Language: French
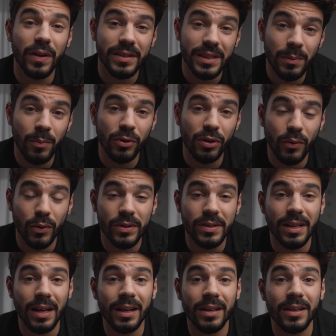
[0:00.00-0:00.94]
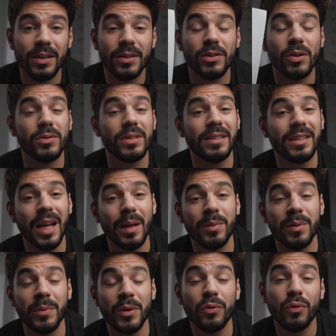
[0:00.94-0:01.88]
facilement dans votre sac sans être
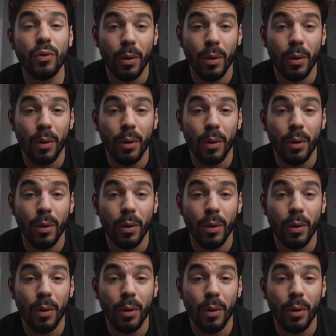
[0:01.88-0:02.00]
abîmées ou